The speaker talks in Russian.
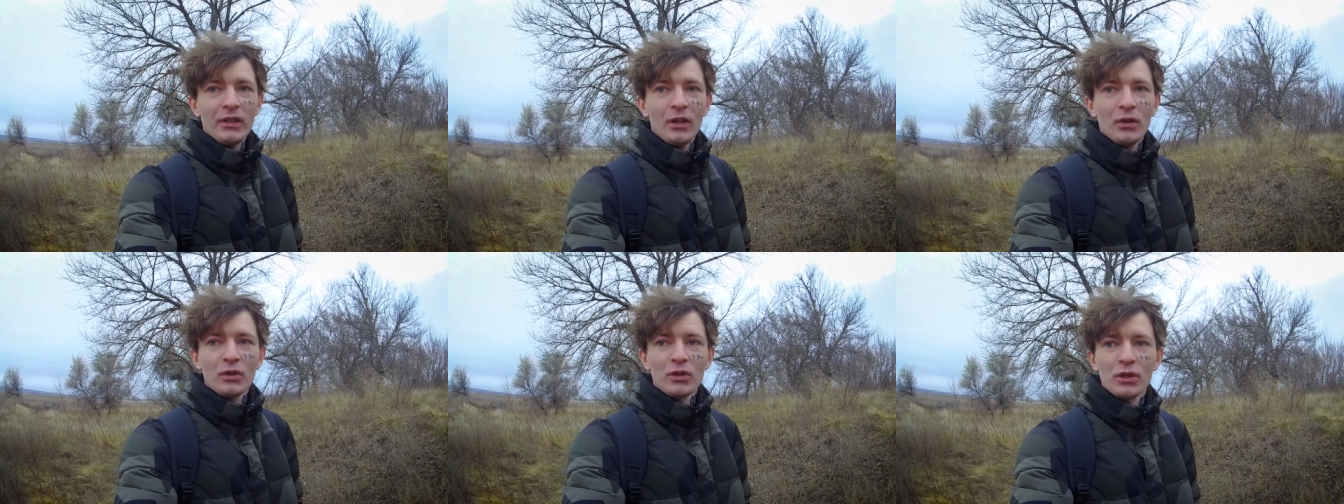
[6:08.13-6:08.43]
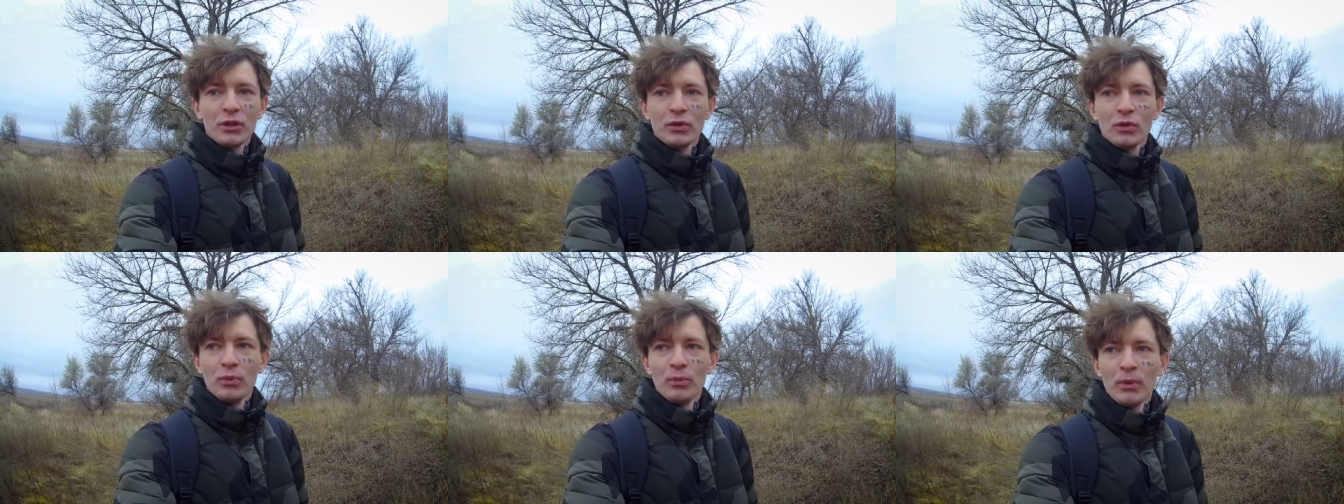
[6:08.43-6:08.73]
я
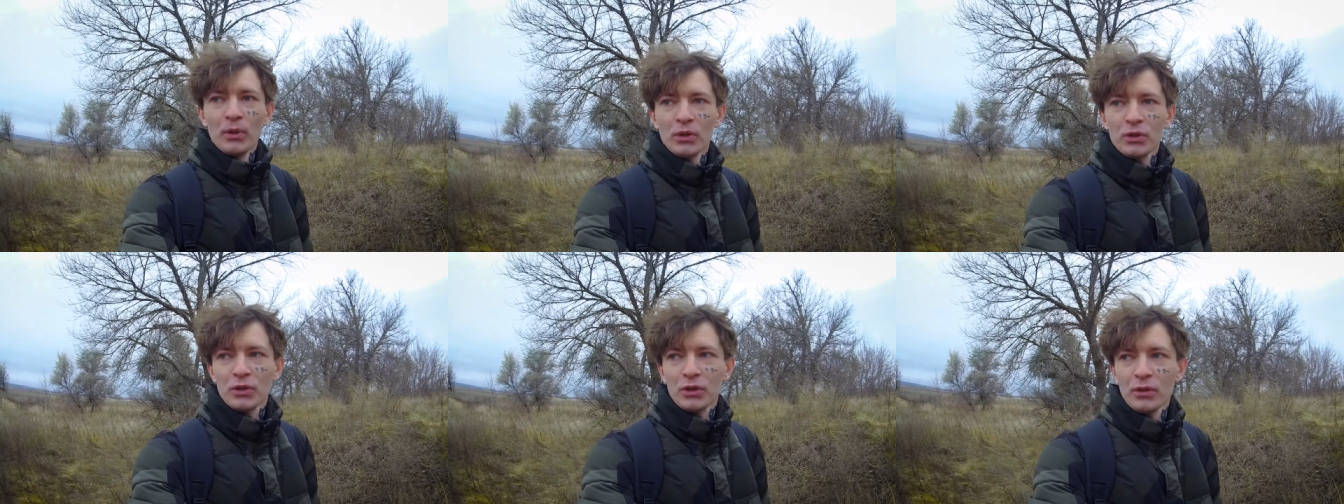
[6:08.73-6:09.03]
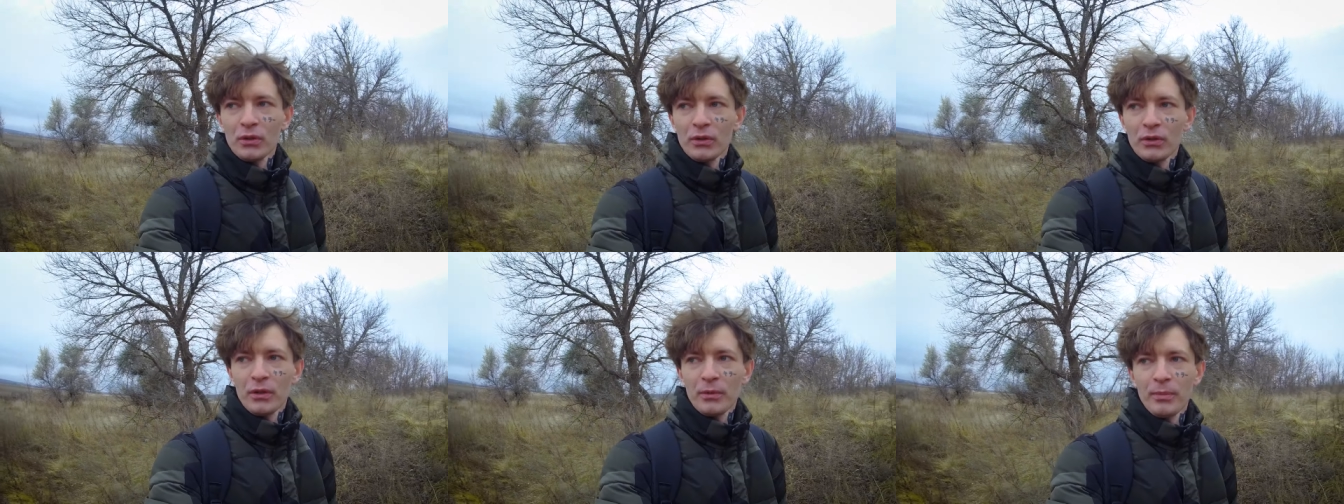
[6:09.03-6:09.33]
уже думал,
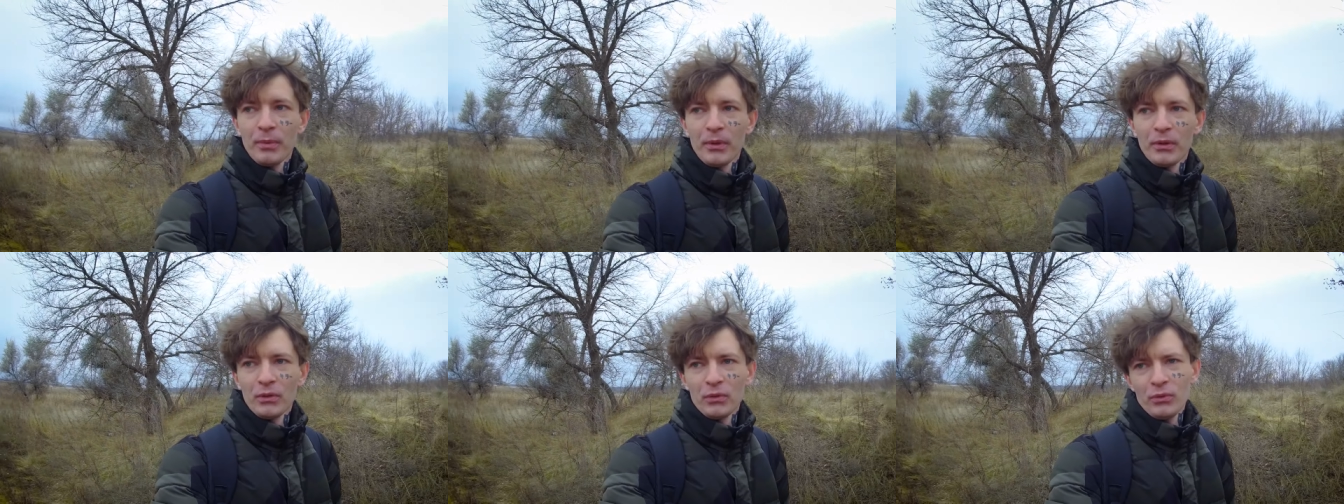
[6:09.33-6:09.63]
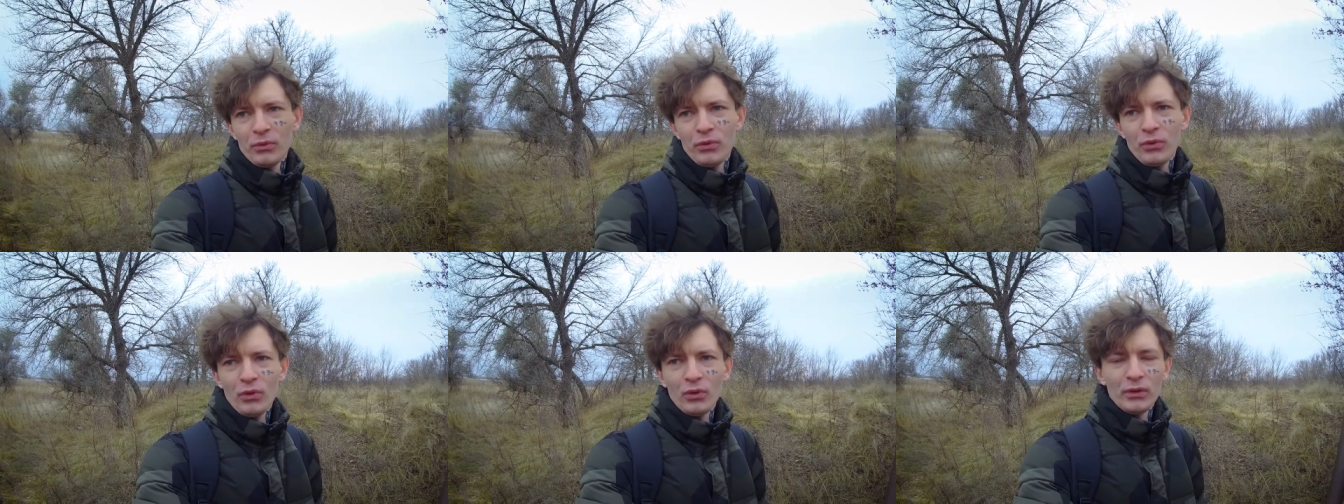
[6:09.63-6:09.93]
что типа,
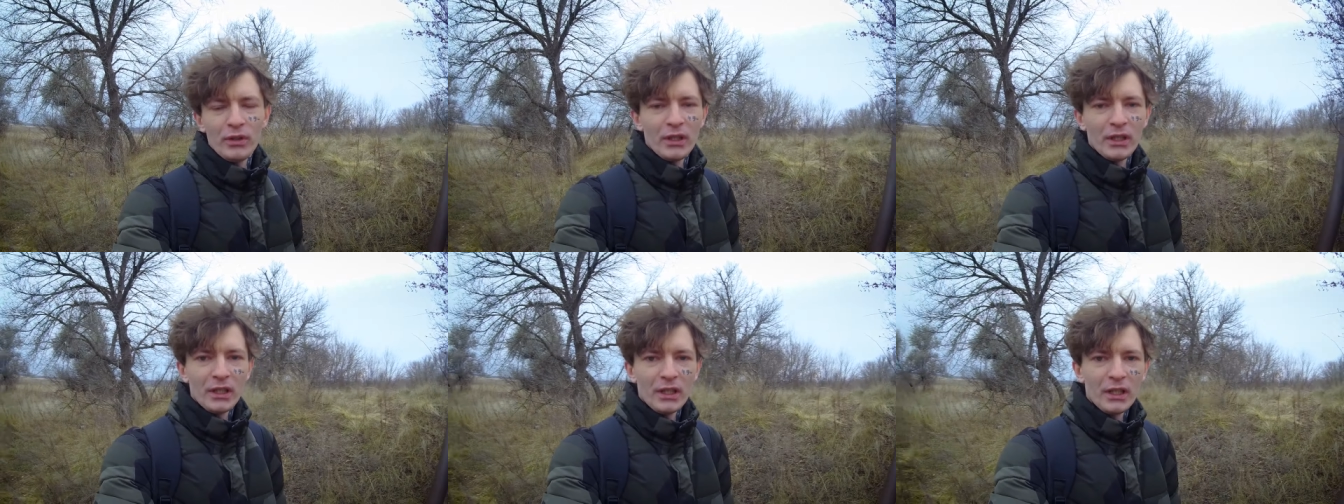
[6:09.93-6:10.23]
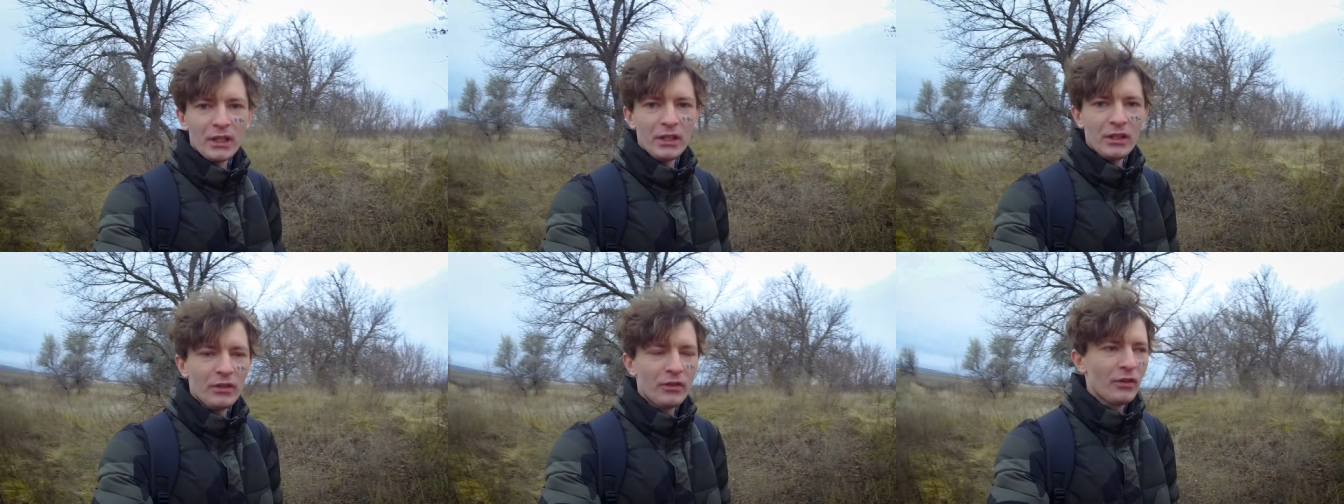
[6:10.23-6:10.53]
ну все, наверное,
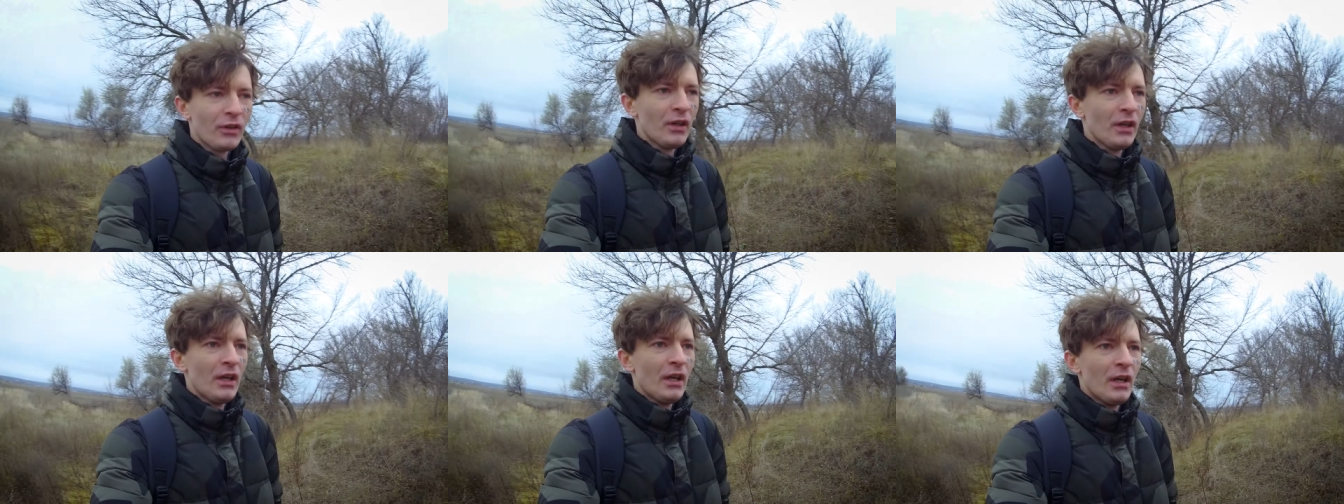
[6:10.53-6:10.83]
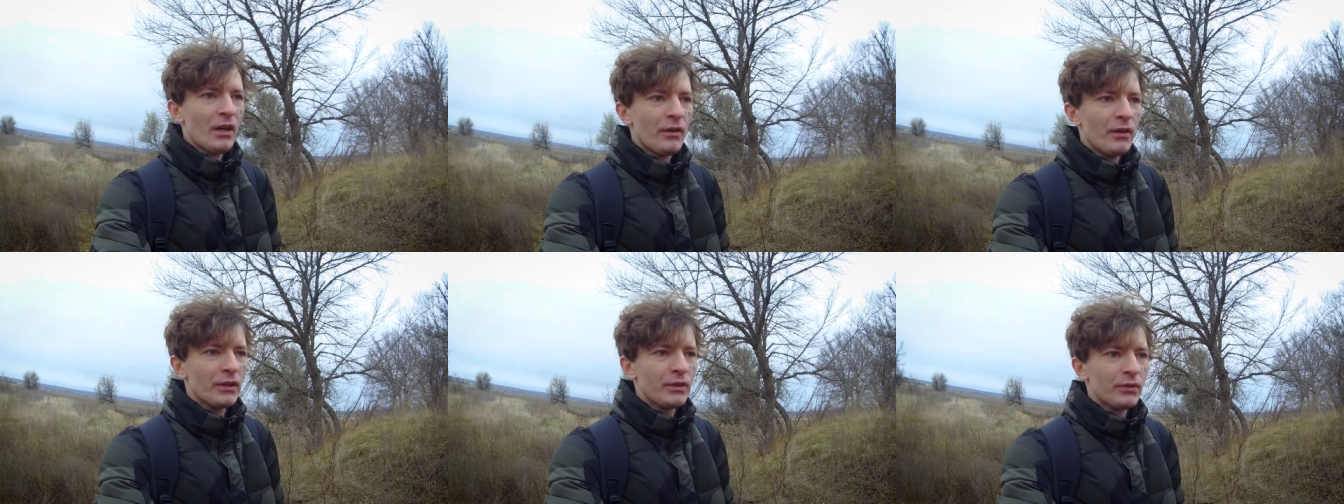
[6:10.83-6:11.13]
конец,
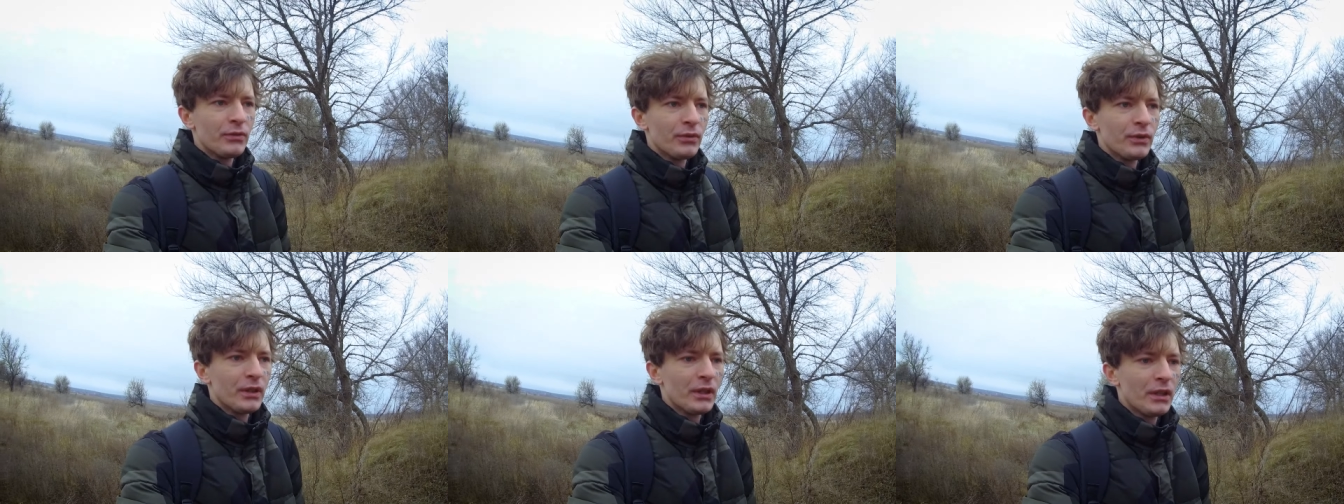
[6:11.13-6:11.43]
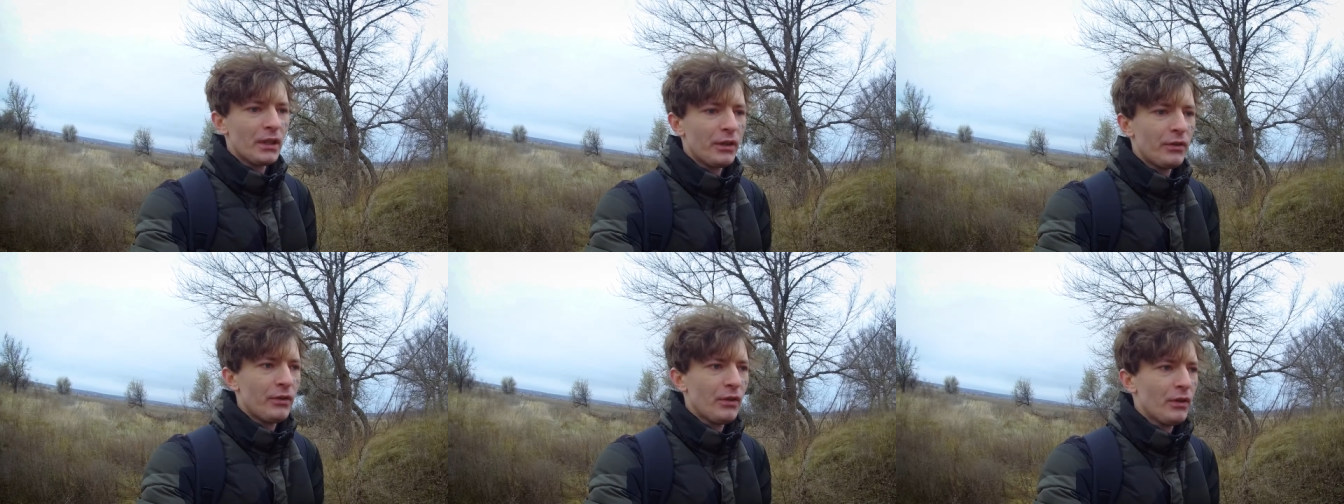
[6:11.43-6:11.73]
хватит
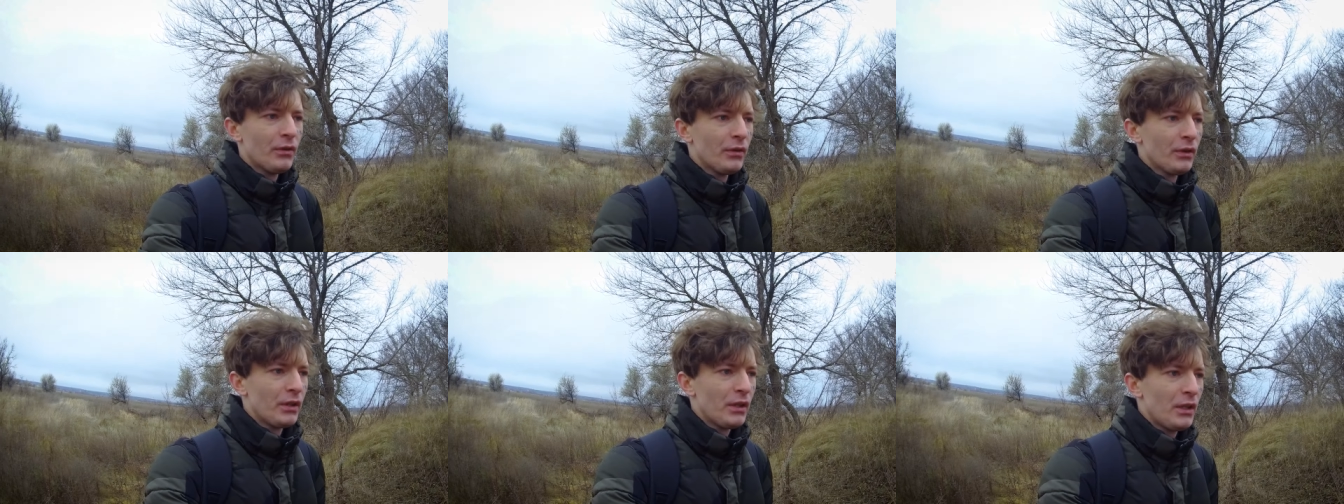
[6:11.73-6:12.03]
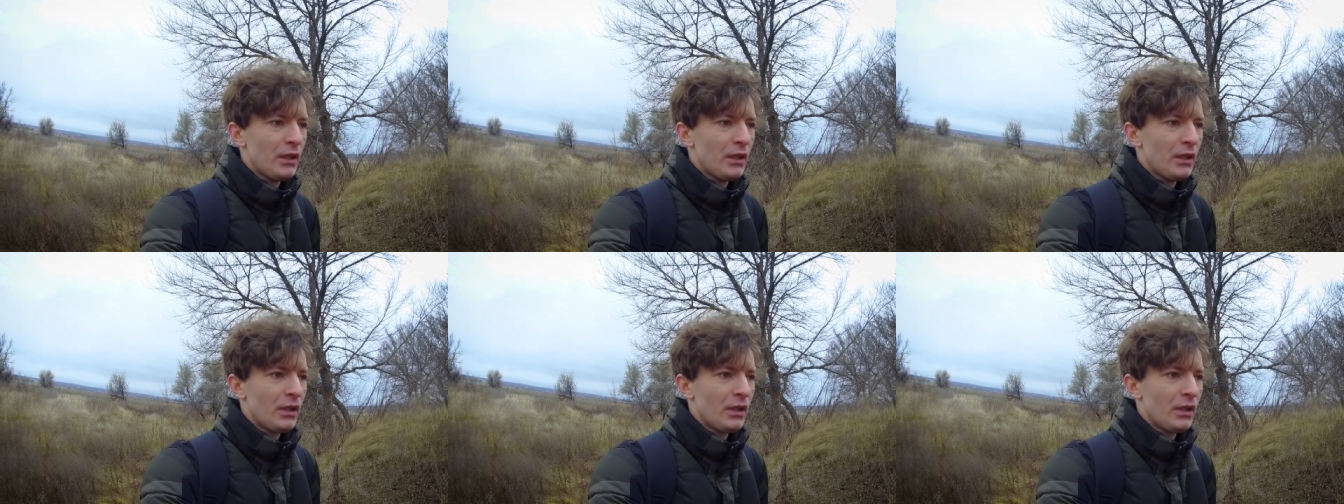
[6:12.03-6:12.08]
фотографировать.